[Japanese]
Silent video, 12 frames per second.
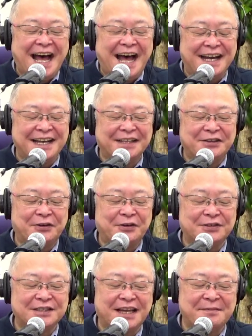ありがとう
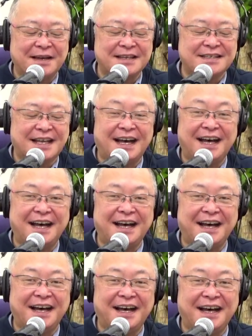ございまし
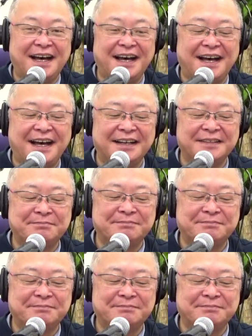た。